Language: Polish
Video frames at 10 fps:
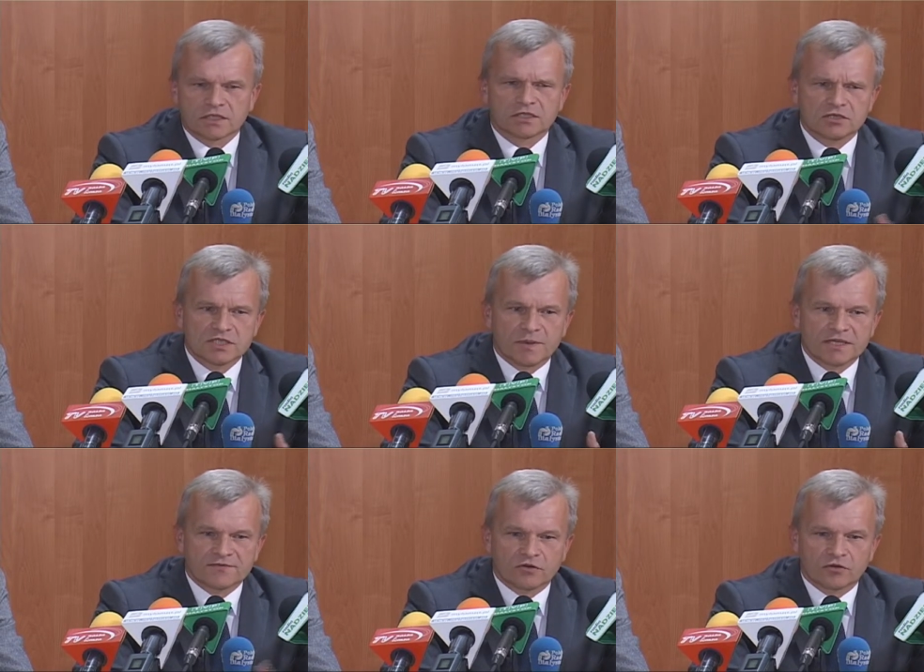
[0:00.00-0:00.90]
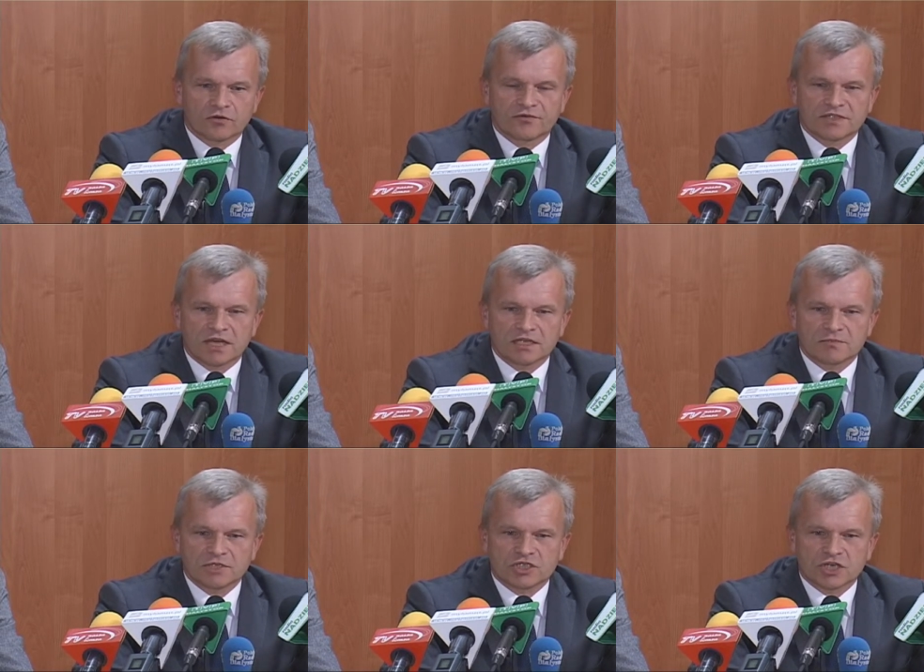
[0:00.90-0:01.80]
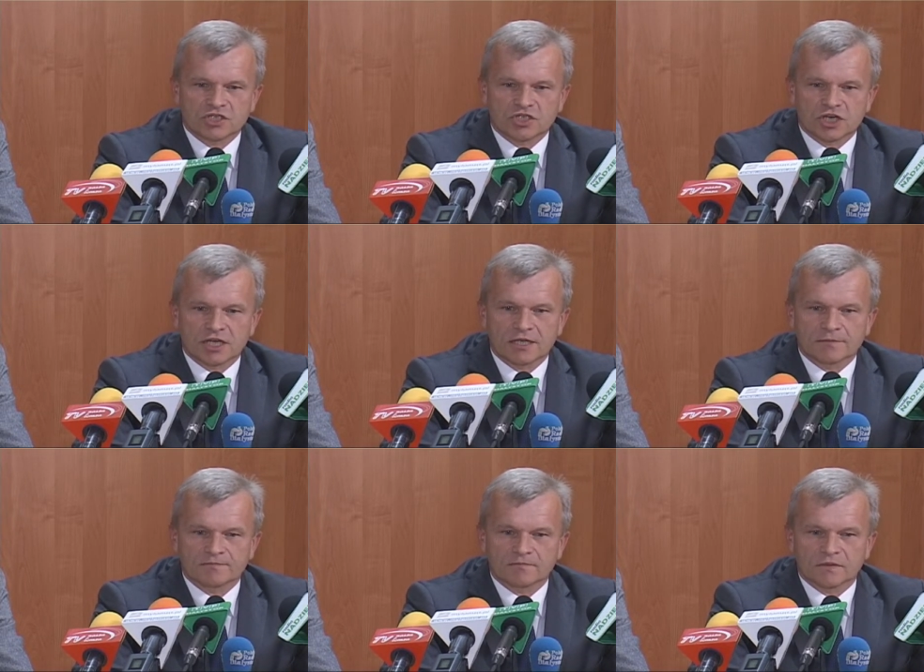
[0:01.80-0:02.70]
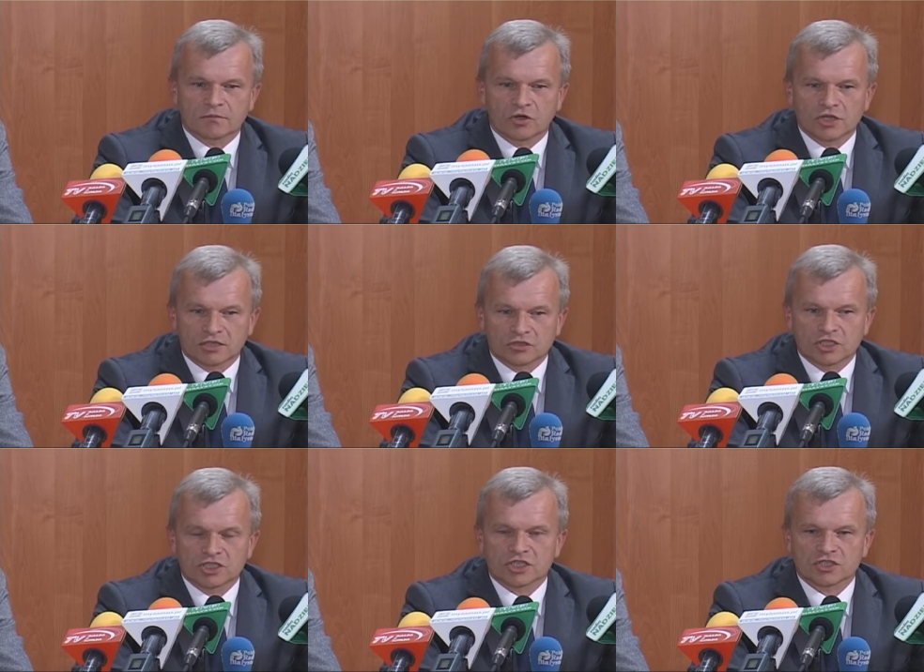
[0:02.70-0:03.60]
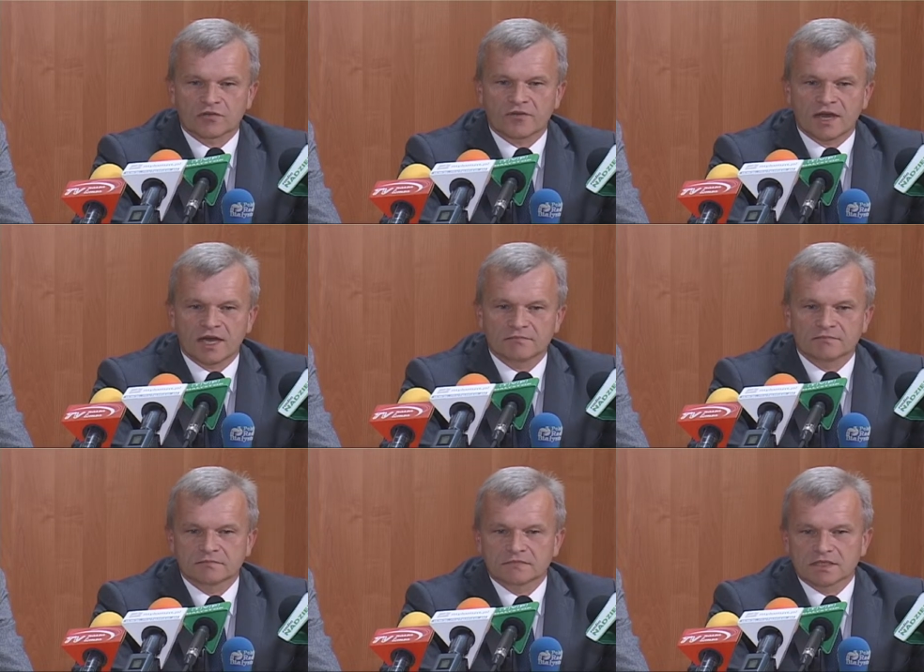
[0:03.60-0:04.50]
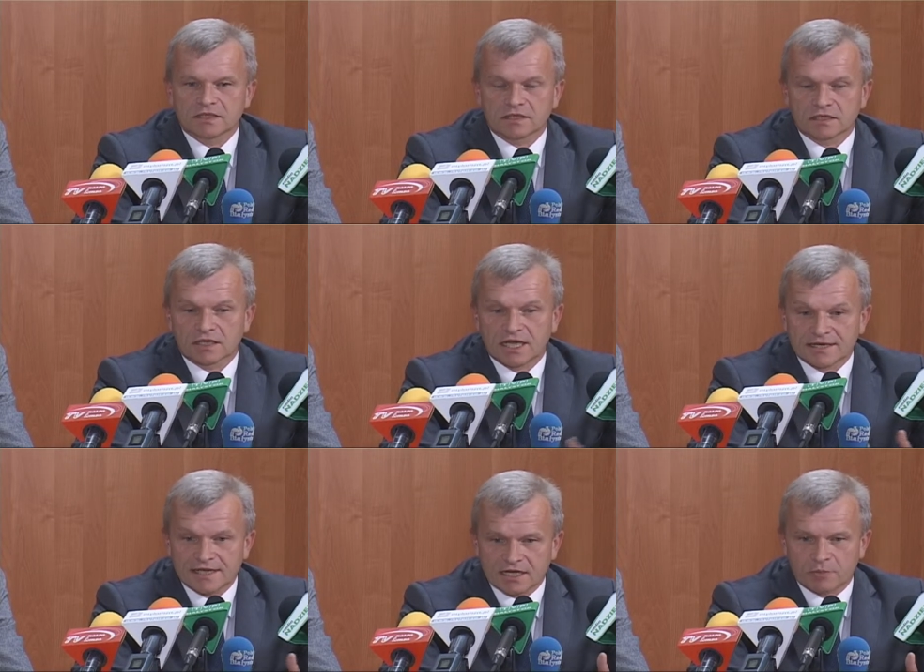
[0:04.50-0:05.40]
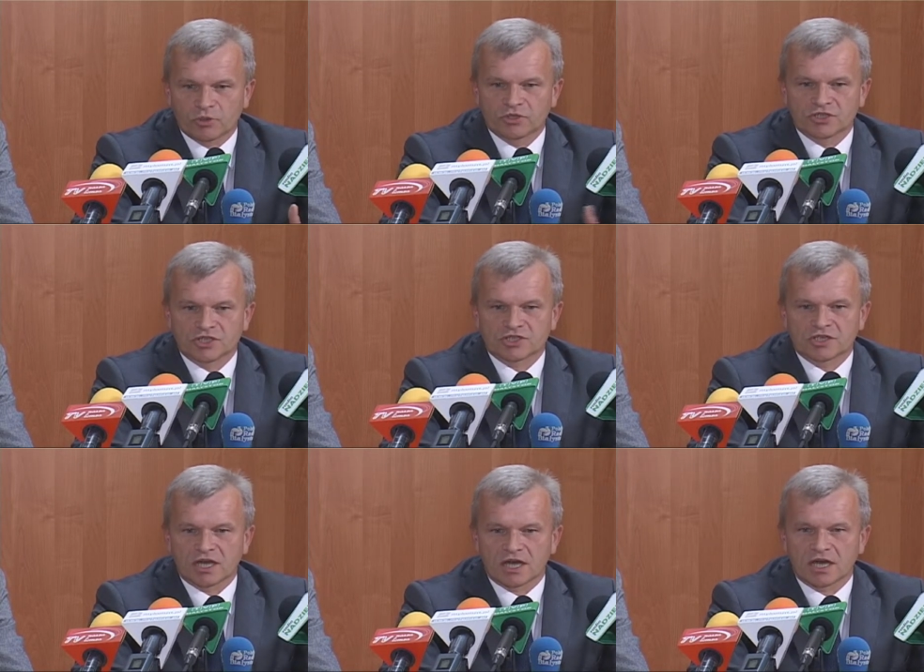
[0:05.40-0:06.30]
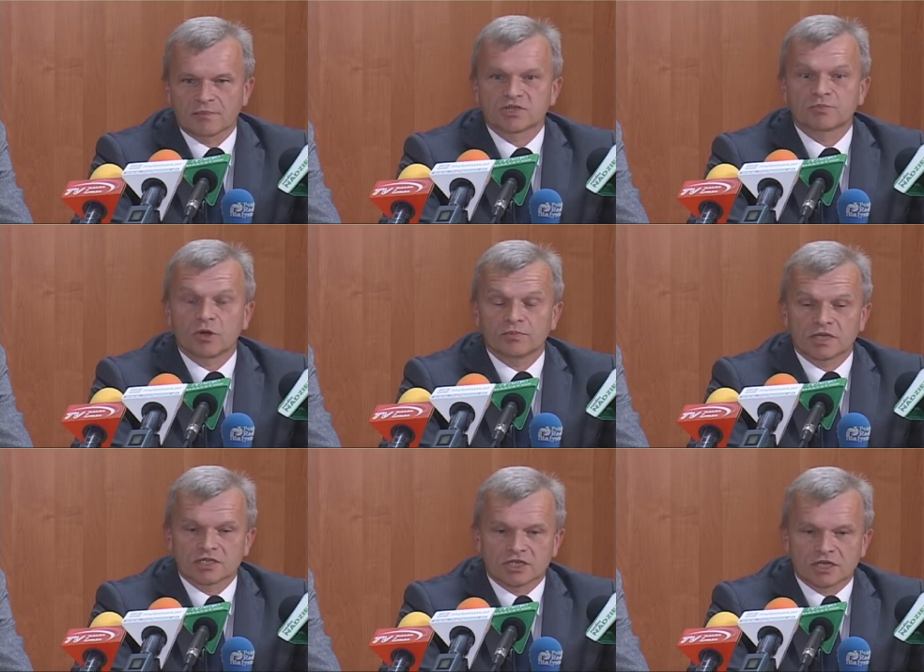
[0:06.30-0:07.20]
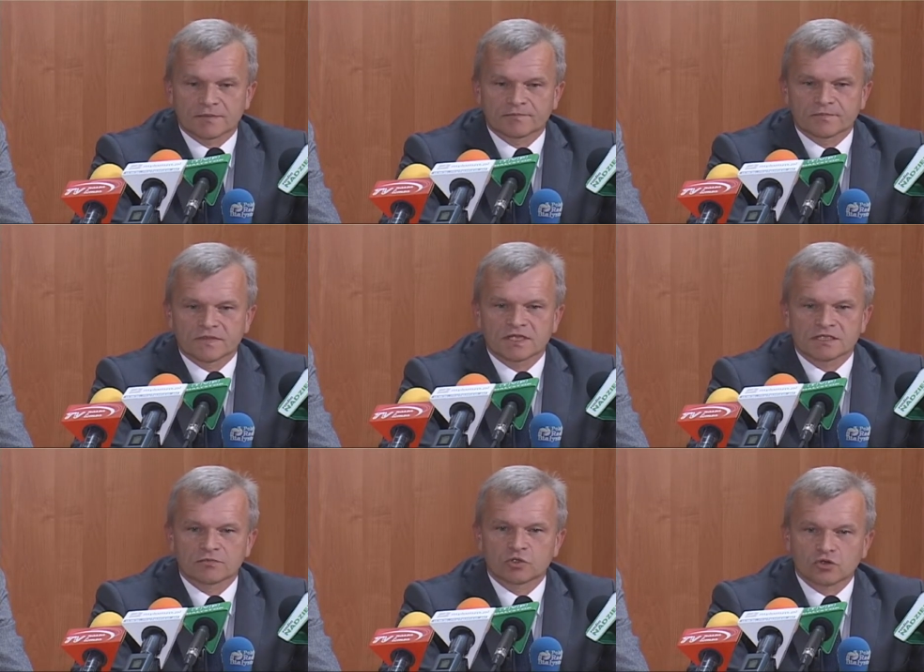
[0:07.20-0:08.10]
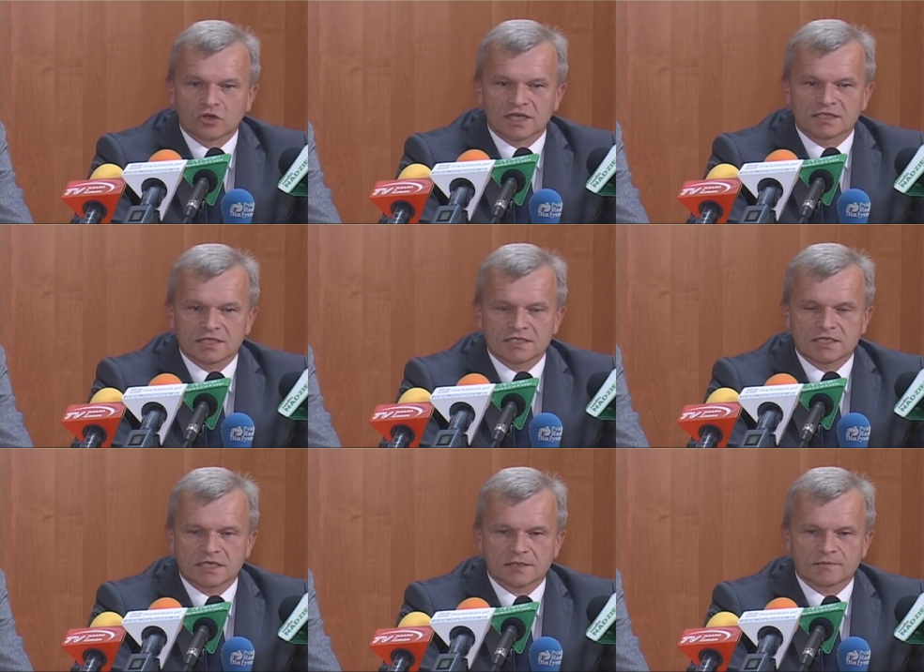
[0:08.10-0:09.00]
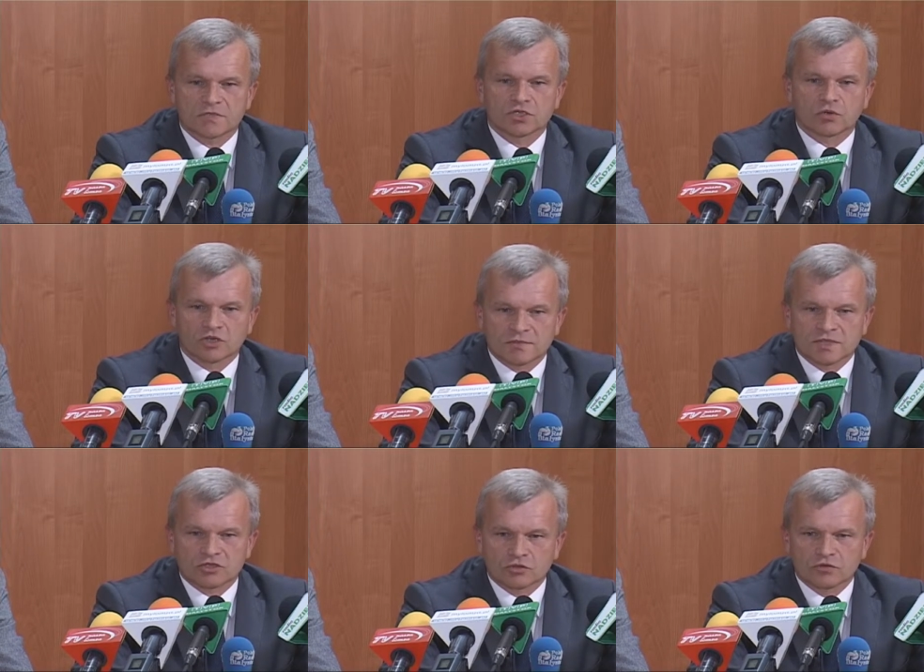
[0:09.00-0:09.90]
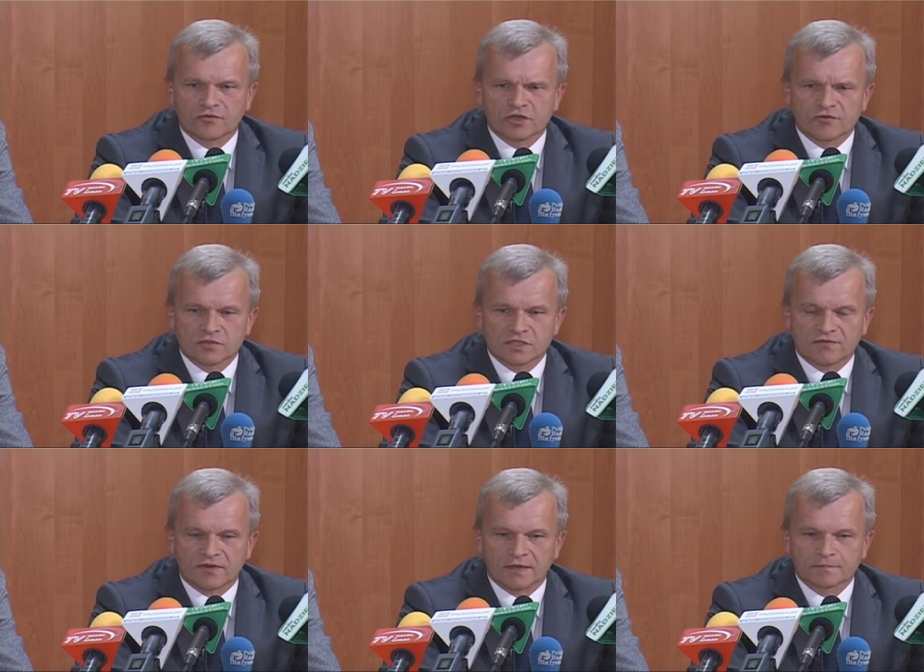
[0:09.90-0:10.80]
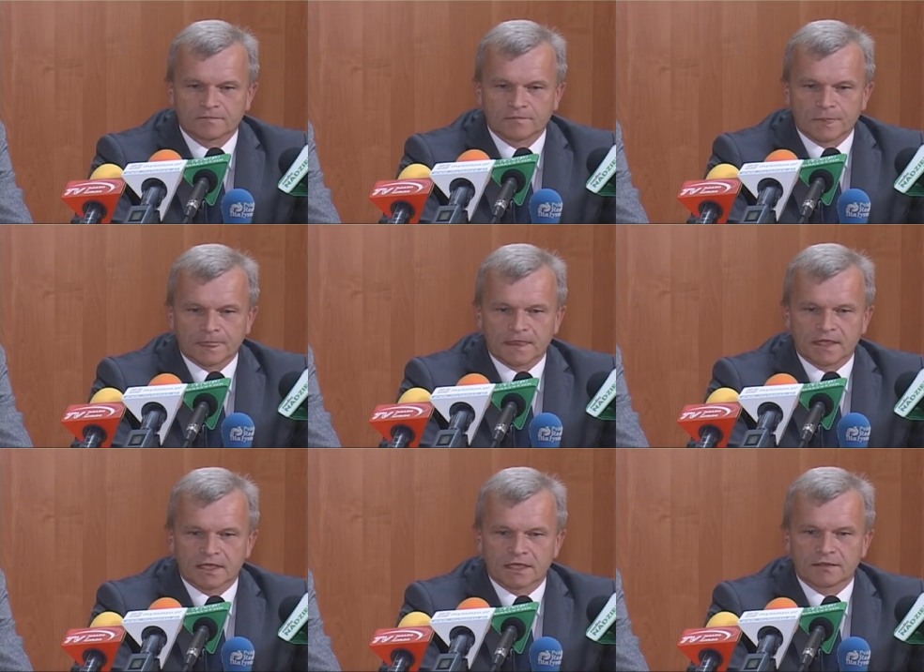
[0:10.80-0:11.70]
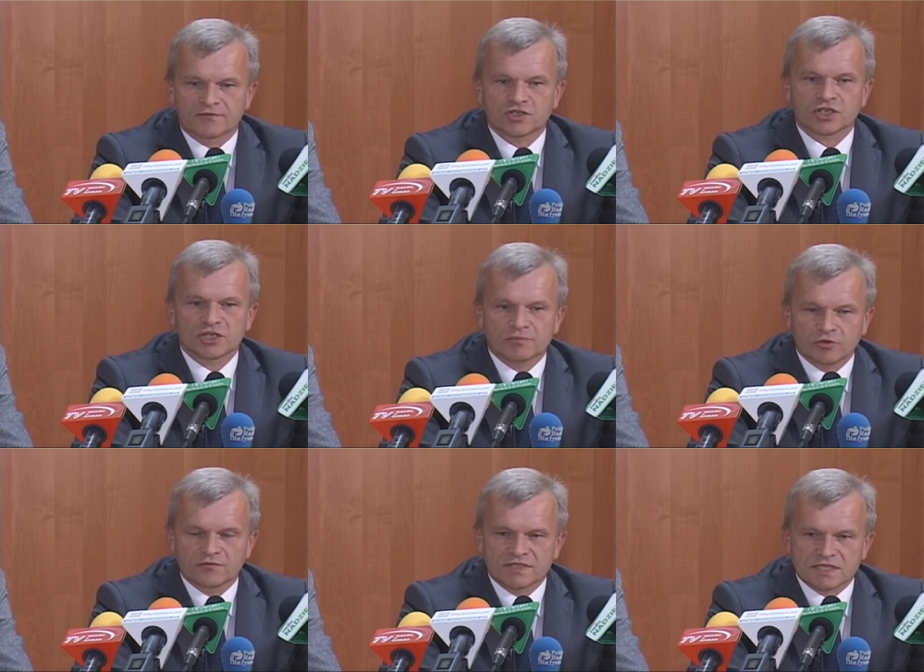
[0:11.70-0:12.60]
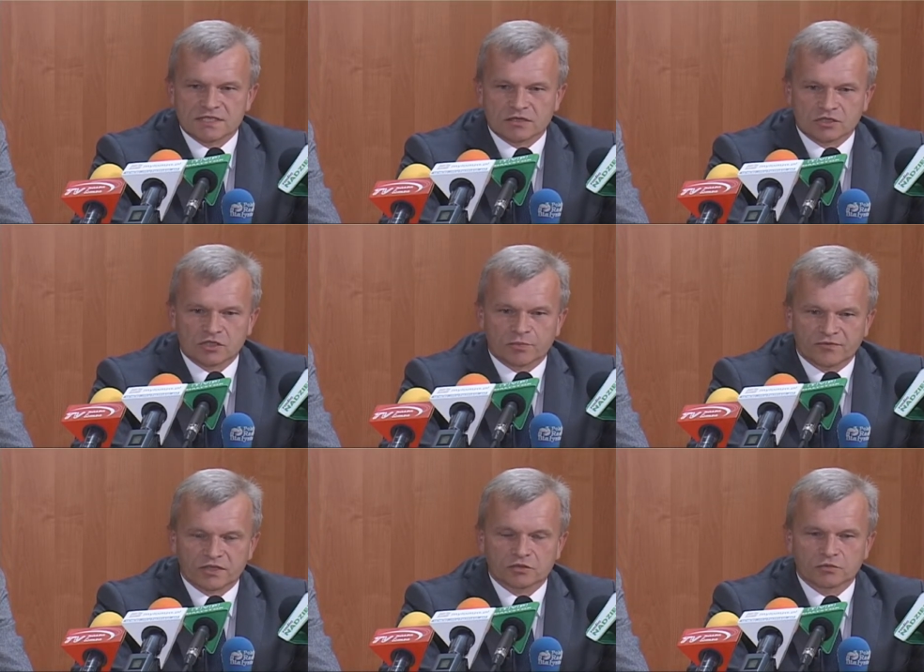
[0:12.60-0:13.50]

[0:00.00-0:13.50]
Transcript: Drodzy Państwo, wydaje mi się, że moja dotychczasowa kariera polityczna, a przypomnę, że jestem drugą kadencję członkiem zarządu województwa, E, wcześniej byłem wicestarostą powiatu